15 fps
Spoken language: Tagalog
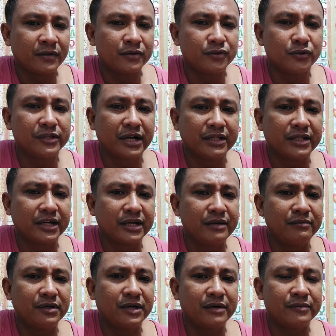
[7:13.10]
So dagdag
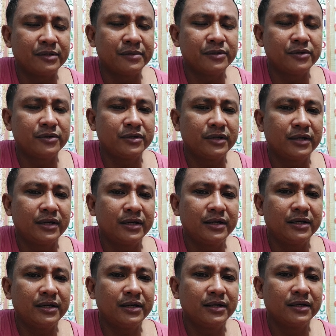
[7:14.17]
income naman yun.
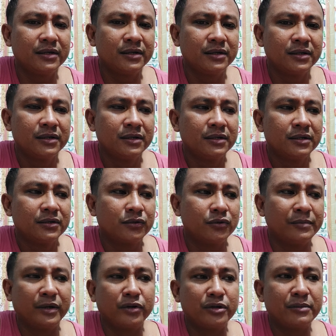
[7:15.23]
Eh, kung
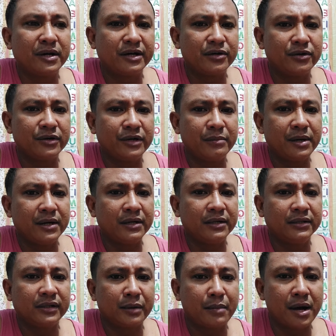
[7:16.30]
meron naman kayong
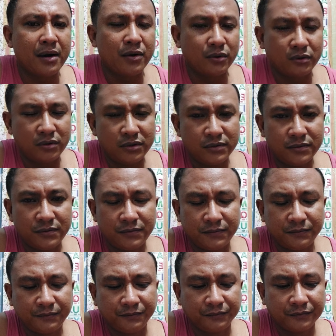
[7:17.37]
ibang trabaho,
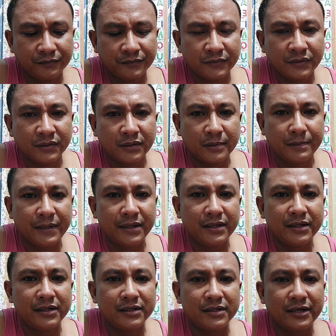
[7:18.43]

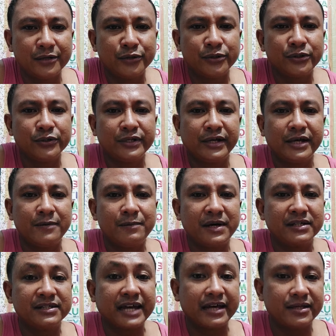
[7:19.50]
Pang ano yun na lang, pang
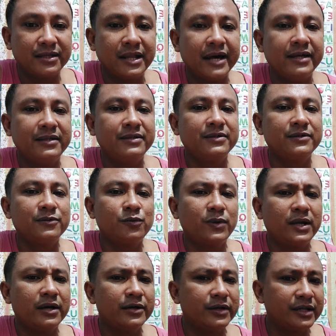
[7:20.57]
sideline.
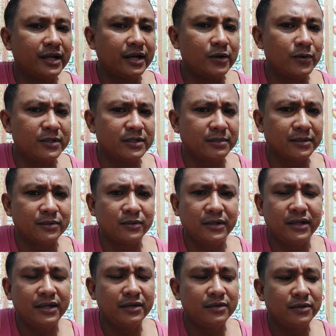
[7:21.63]
Wala kayong ginagawa, Sabado,
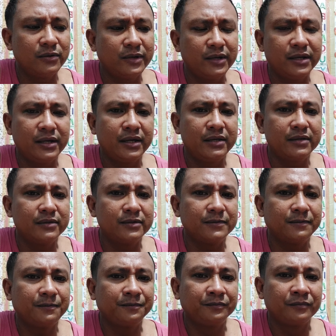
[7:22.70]
Linggo, weekend.
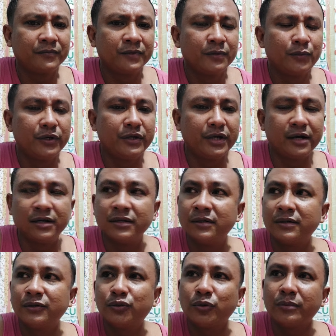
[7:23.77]
Pwede
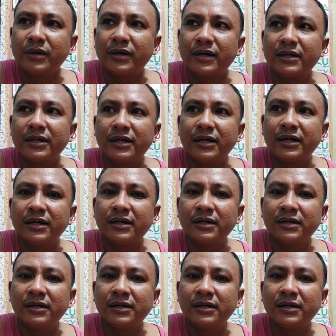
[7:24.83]
kang tumira ng